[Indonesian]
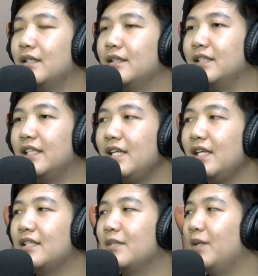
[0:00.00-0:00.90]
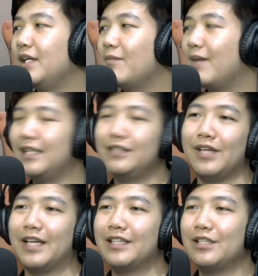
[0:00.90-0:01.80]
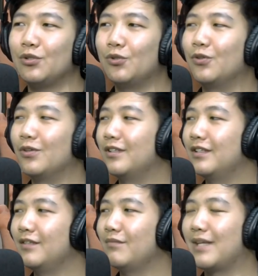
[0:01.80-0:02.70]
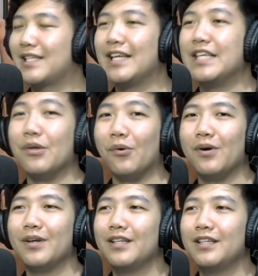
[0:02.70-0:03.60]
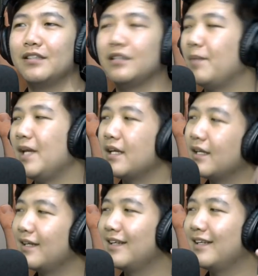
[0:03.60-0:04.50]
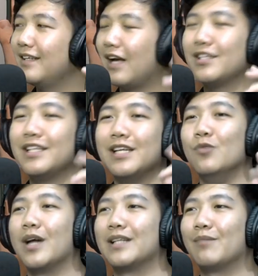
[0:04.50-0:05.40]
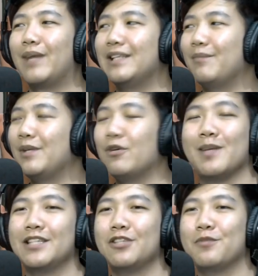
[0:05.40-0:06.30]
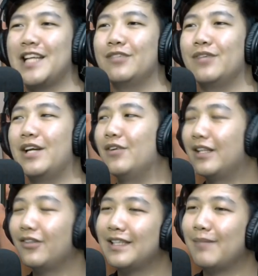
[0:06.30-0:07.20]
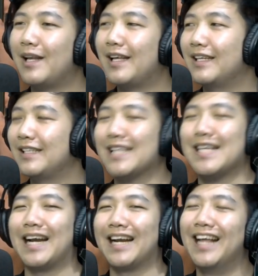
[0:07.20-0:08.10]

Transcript: jadi sebenarnya kemarin itu ya kita disuruh masang hio, tapi harusnya ada dua tempat, tapi gue masangnya cuma satu dan dari itu kita malah nyasar.